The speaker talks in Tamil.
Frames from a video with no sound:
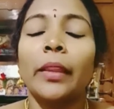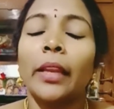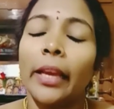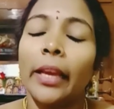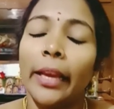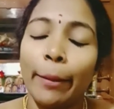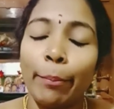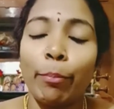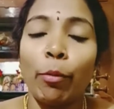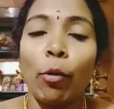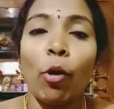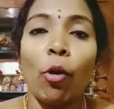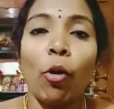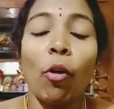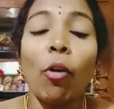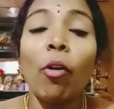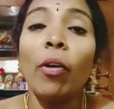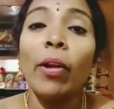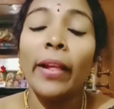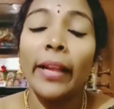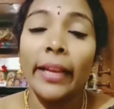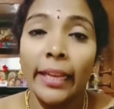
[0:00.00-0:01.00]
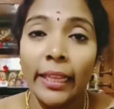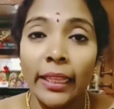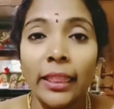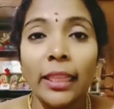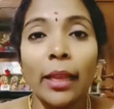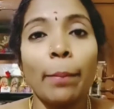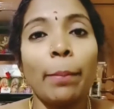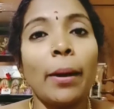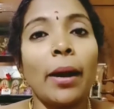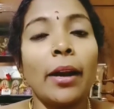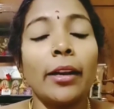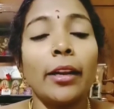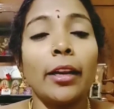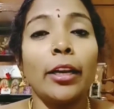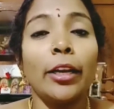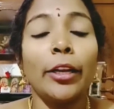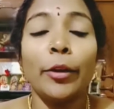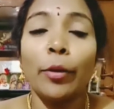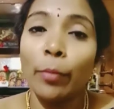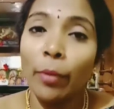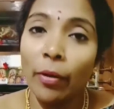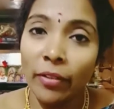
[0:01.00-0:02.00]
இப்போ இந்த
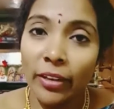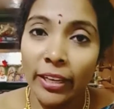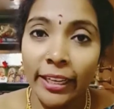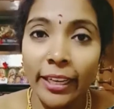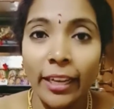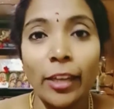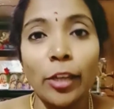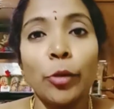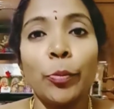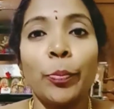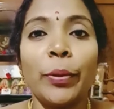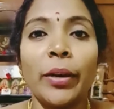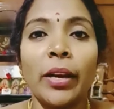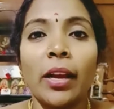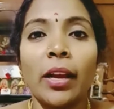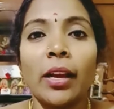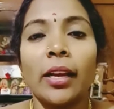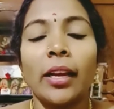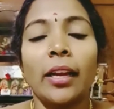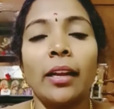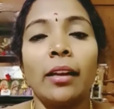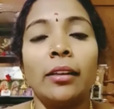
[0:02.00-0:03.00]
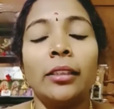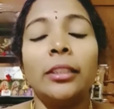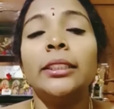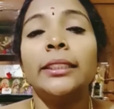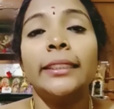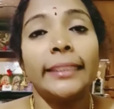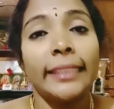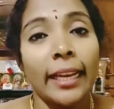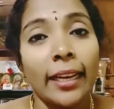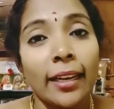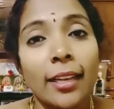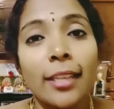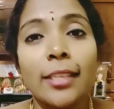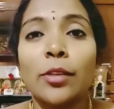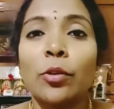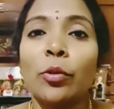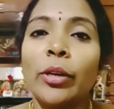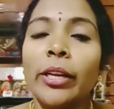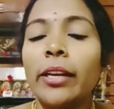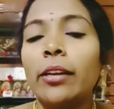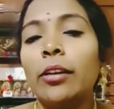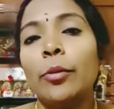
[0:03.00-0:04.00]
பாடல்லையும் அவளை எழுப்புறாங்க என்ன
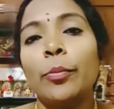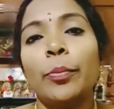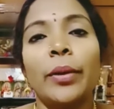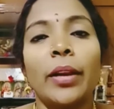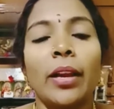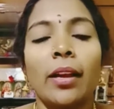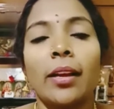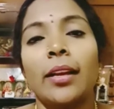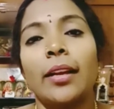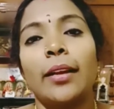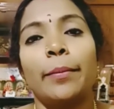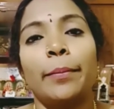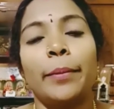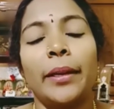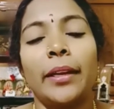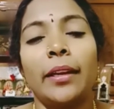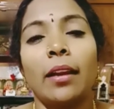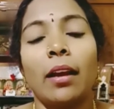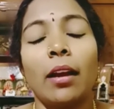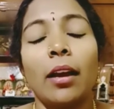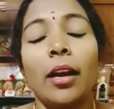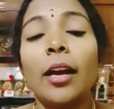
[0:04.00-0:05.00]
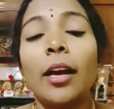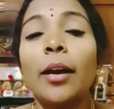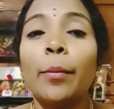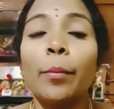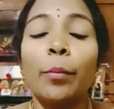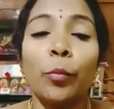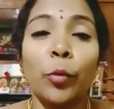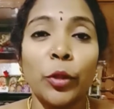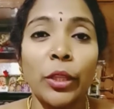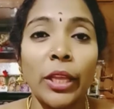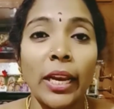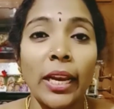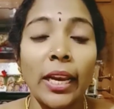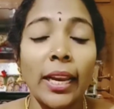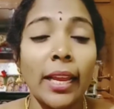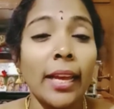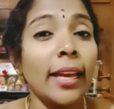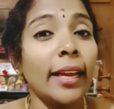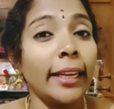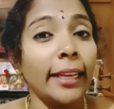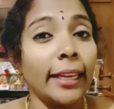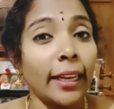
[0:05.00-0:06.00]
சொல்லி எழுப்புறாங்க அப்படின்னா முதல்ல
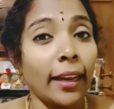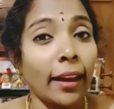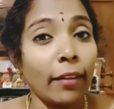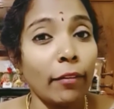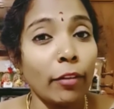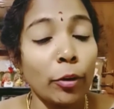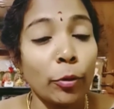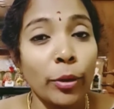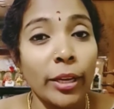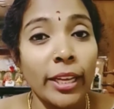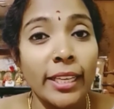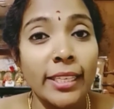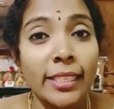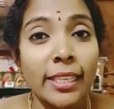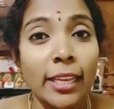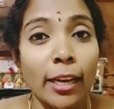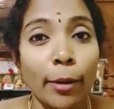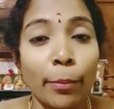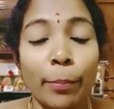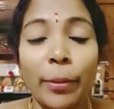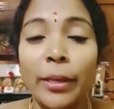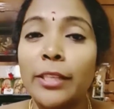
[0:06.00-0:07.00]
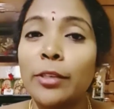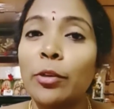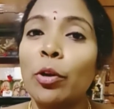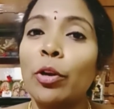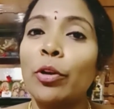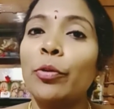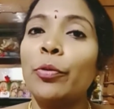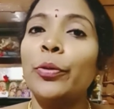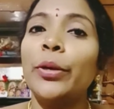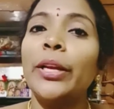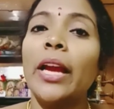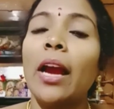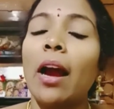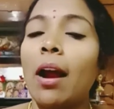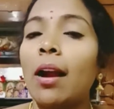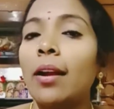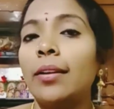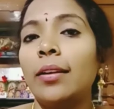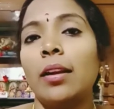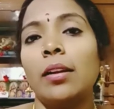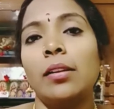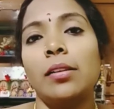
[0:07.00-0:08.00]
இறைவனுடைய சிறப்பை சொல்லக்கூடிய
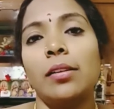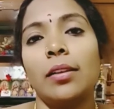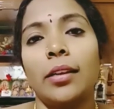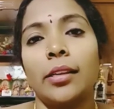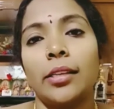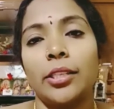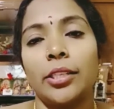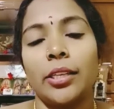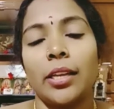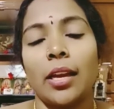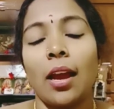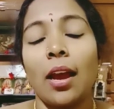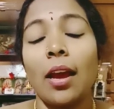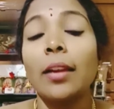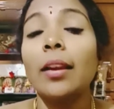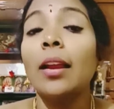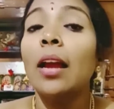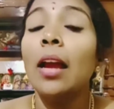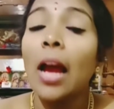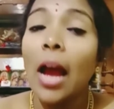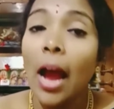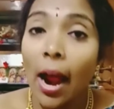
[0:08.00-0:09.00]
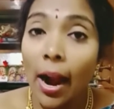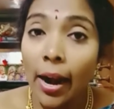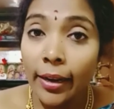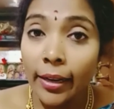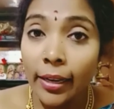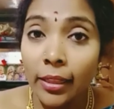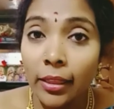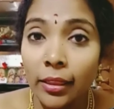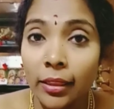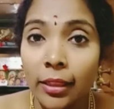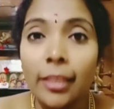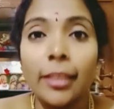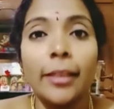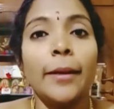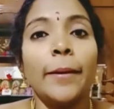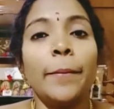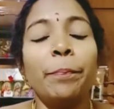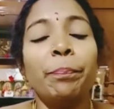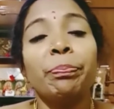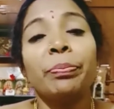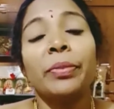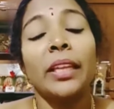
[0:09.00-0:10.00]
ஆண்டாள் நாச்சியார் அடுத்து
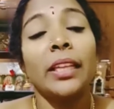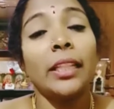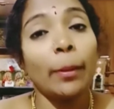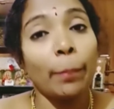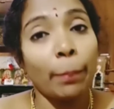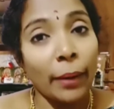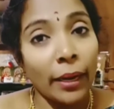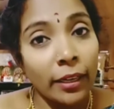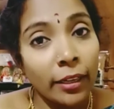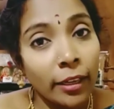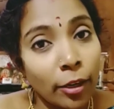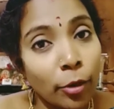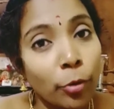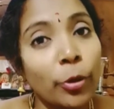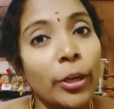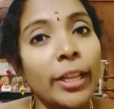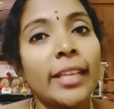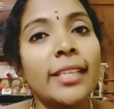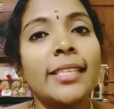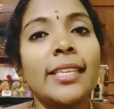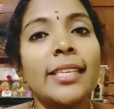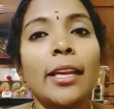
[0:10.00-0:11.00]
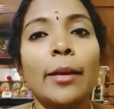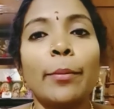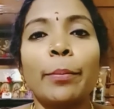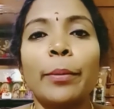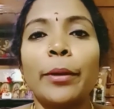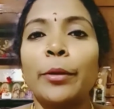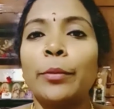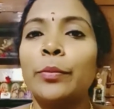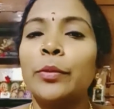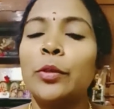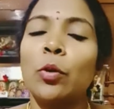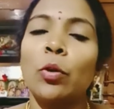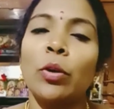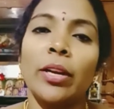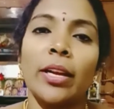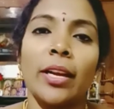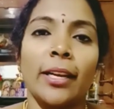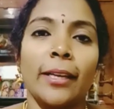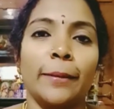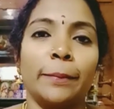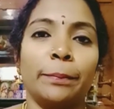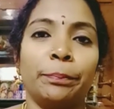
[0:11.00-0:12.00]
இந்த பெண்ணினுடைய சிறப்பையும்
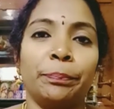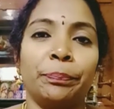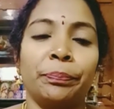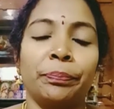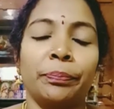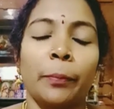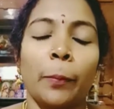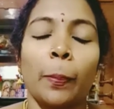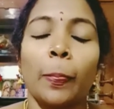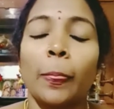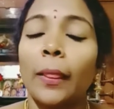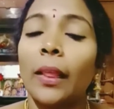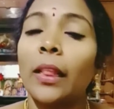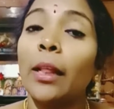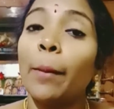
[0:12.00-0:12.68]
சொல்றாங்க இந்த